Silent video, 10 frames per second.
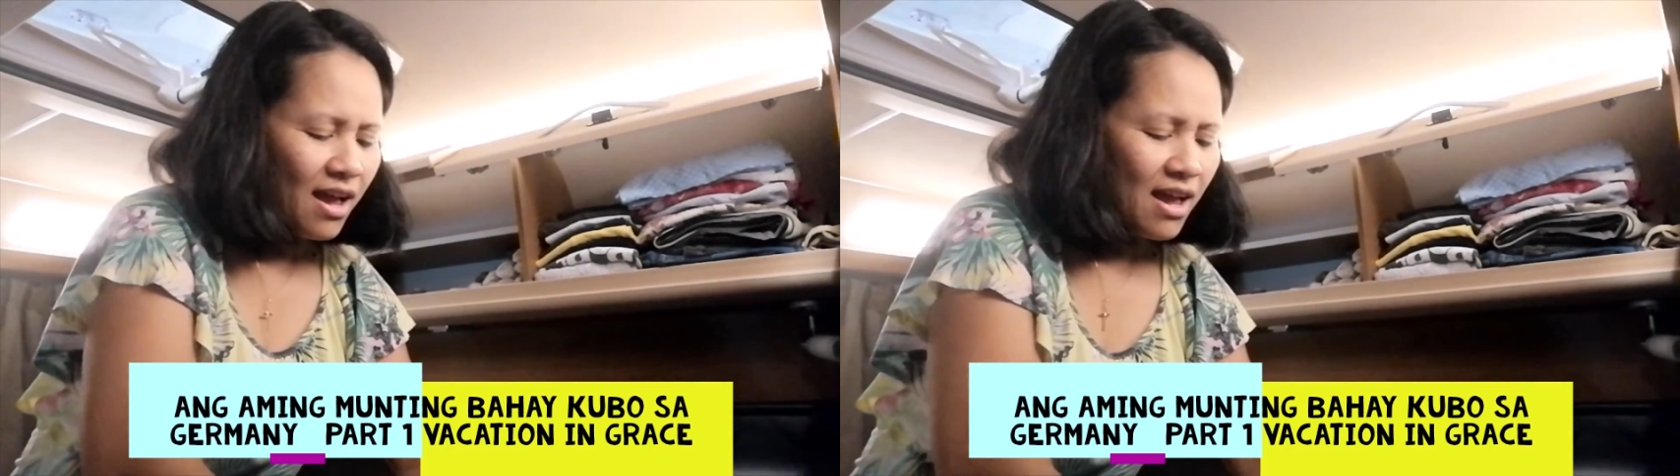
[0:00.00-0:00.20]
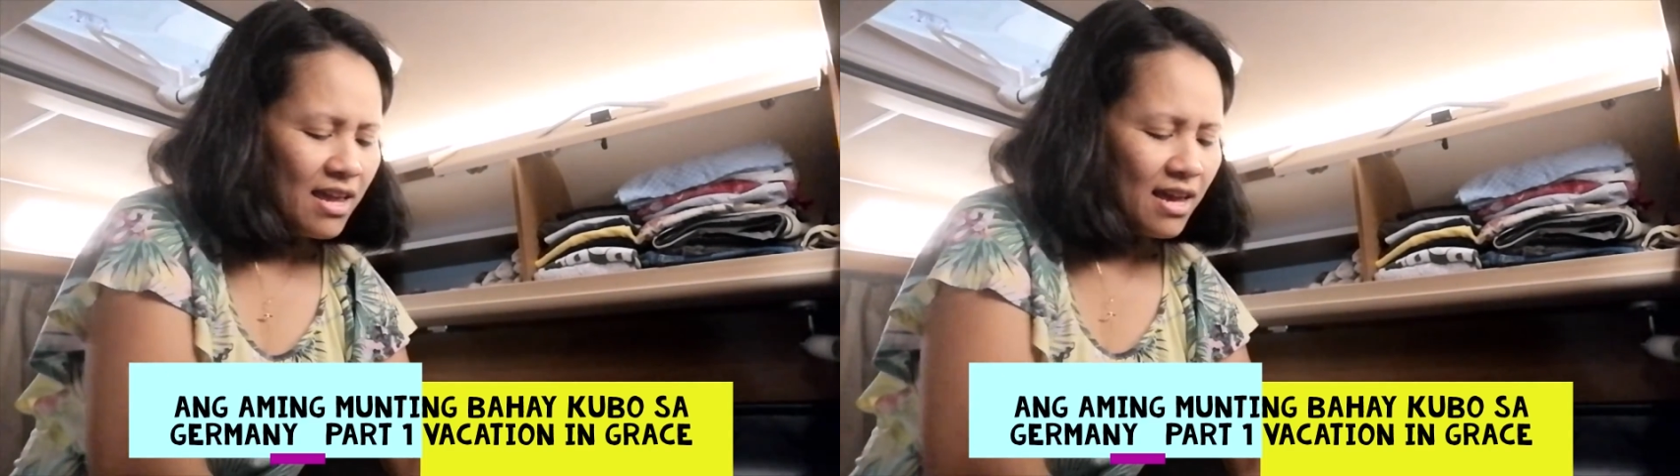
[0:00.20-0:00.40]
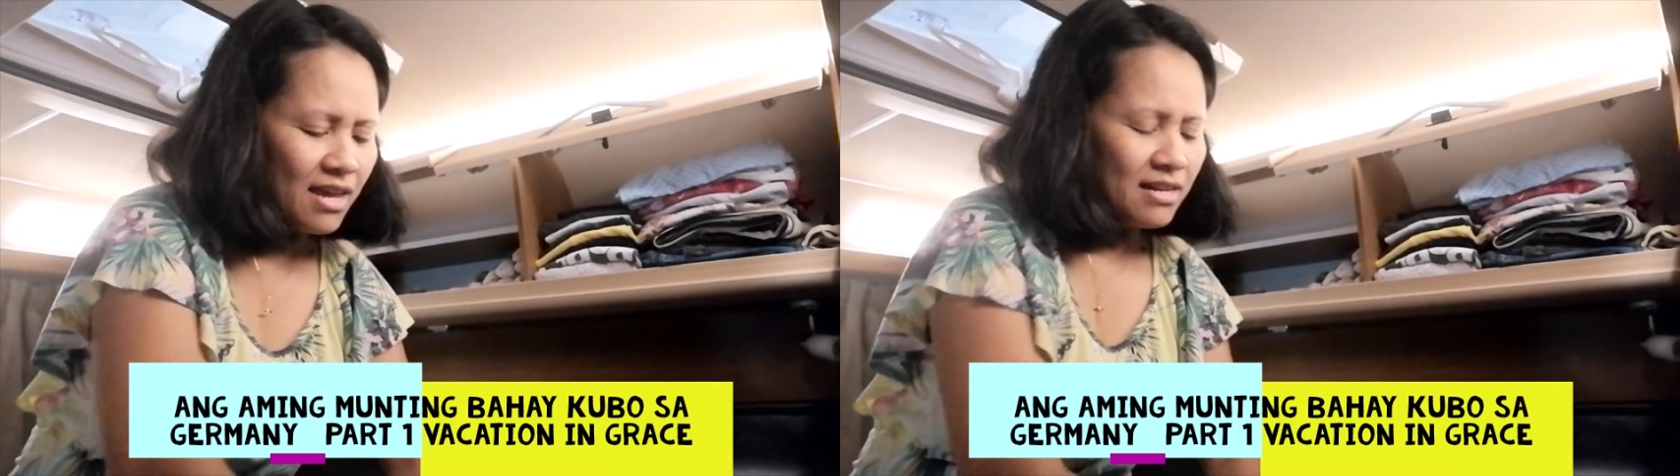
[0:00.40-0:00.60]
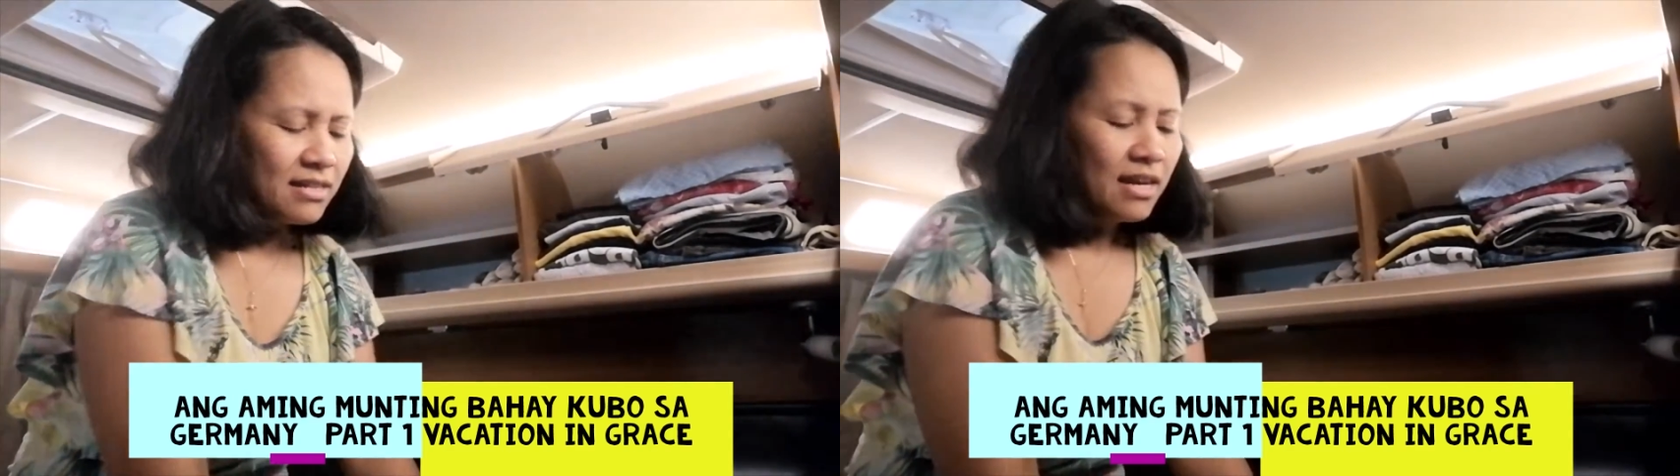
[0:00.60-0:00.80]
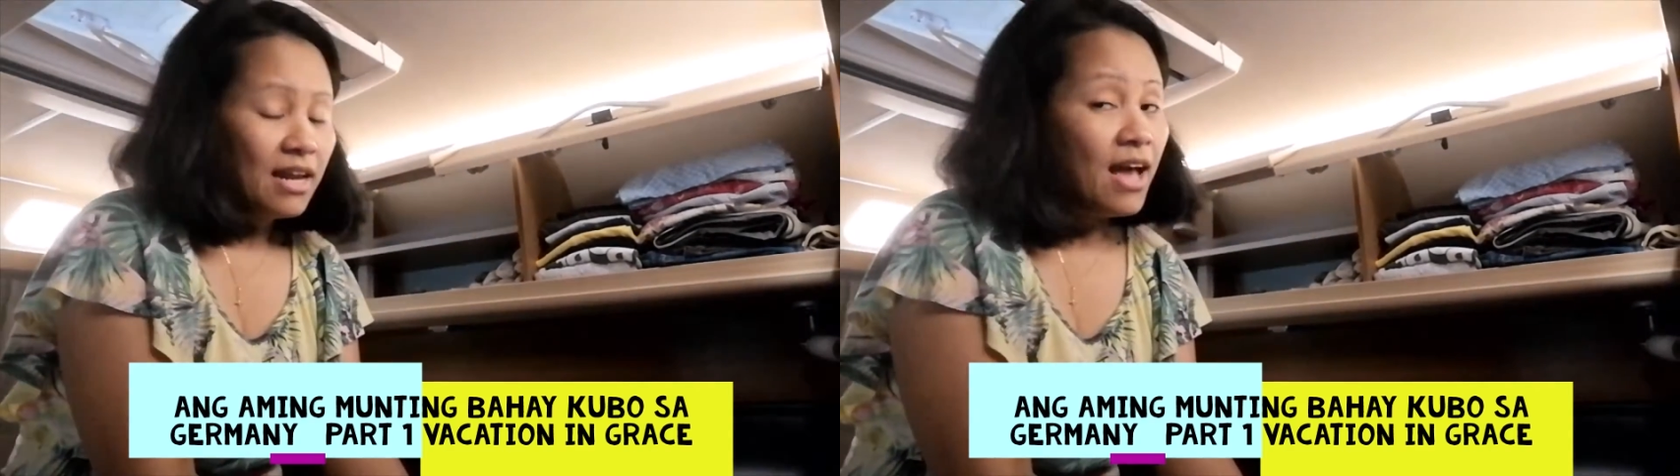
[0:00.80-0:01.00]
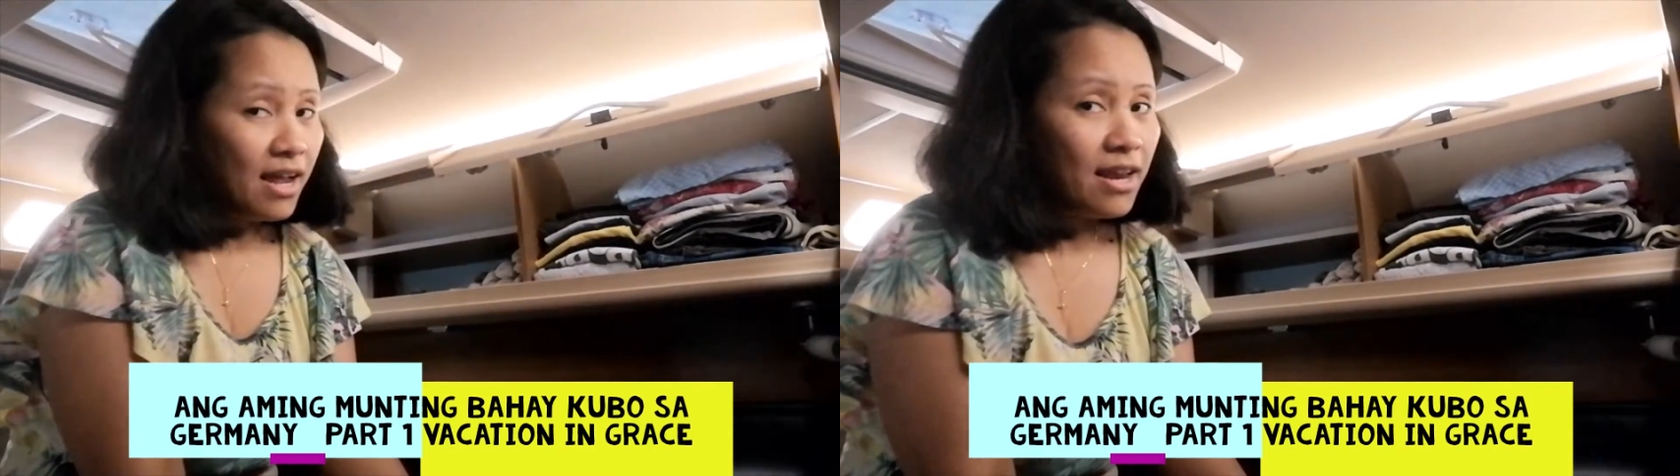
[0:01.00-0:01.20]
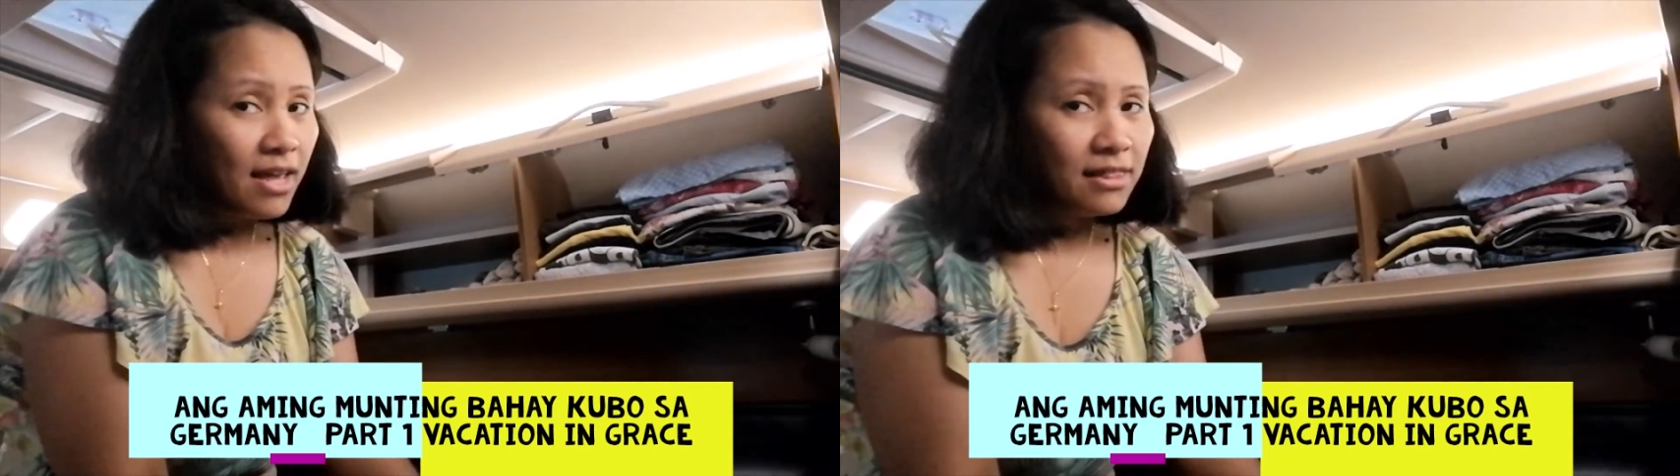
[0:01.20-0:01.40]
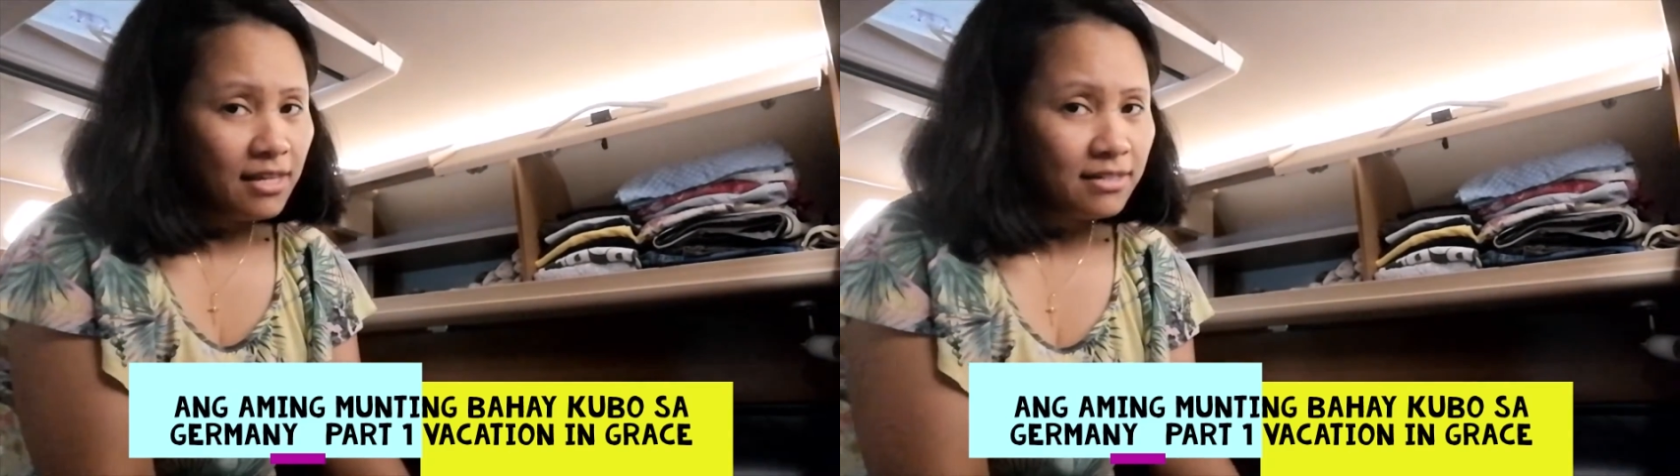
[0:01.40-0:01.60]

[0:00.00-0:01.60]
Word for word: Ayan, kailangan natin